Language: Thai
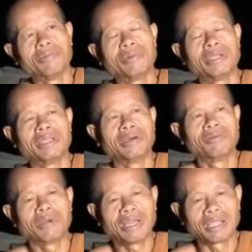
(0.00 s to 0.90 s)
เท่าไป
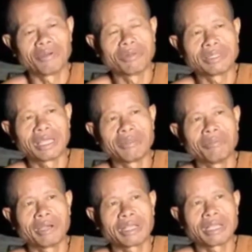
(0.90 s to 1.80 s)
เท่ามาแล้วก็ว่า
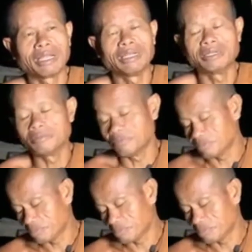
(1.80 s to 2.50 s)
ตายปะกัน